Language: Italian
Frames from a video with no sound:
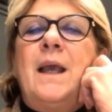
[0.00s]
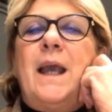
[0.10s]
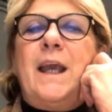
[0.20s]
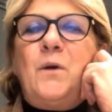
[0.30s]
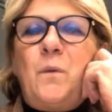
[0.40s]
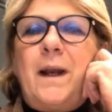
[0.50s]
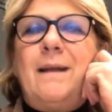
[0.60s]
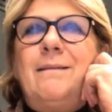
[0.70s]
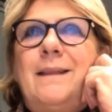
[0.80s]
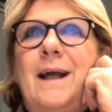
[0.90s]
e in
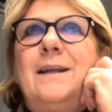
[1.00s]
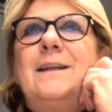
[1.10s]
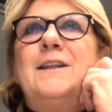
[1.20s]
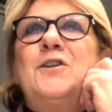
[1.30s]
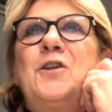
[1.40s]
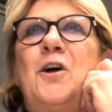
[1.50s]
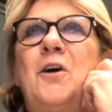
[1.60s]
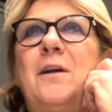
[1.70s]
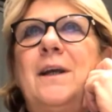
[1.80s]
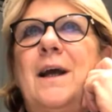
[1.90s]
40 anni di
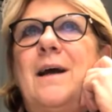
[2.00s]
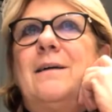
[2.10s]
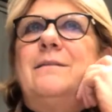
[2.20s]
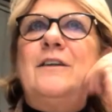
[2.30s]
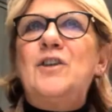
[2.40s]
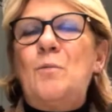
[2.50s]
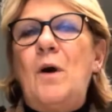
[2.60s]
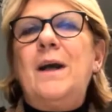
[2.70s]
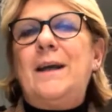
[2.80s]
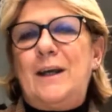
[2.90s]
storia diciamo
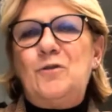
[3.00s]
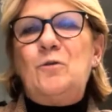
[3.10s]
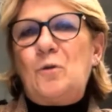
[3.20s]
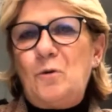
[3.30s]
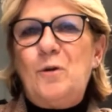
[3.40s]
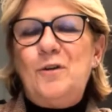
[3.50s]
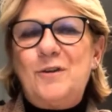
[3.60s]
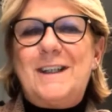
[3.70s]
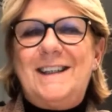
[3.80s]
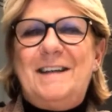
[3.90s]
anche che sono
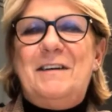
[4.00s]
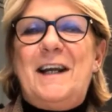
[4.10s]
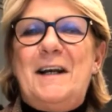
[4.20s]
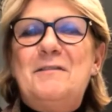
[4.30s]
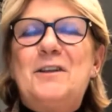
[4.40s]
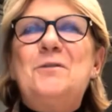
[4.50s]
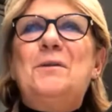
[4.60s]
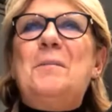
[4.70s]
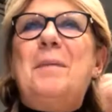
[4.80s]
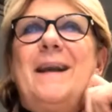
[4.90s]
orgogliosa di averne
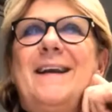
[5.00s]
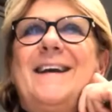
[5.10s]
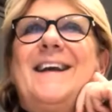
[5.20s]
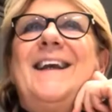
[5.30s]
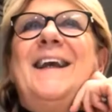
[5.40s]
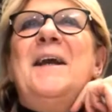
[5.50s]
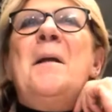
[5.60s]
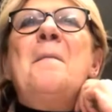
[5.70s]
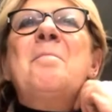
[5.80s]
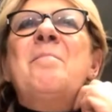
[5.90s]
vissuti parecchi
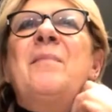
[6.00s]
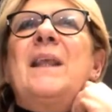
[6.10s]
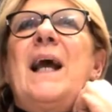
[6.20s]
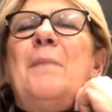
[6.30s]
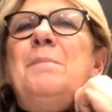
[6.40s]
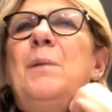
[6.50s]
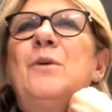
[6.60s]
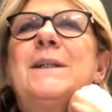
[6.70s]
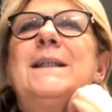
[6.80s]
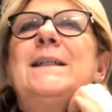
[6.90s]

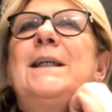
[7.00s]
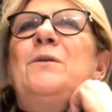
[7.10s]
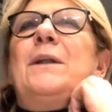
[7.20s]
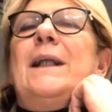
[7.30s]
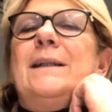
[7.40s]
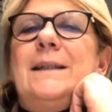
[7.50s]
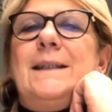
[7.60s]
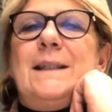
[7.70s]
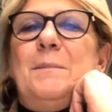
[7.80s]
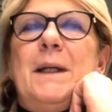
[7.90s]
abbiamo assistito a
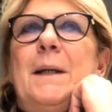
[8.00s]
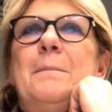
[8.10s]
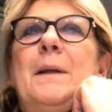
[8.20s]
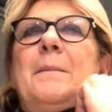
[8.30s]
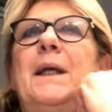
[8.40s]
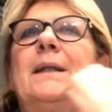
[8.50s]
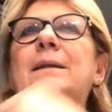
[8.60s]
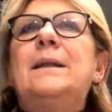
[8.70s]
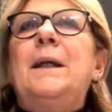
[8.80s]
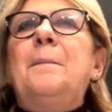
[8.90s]
tantissimi
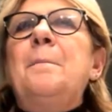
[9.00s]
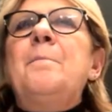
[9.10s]
cambiamenti,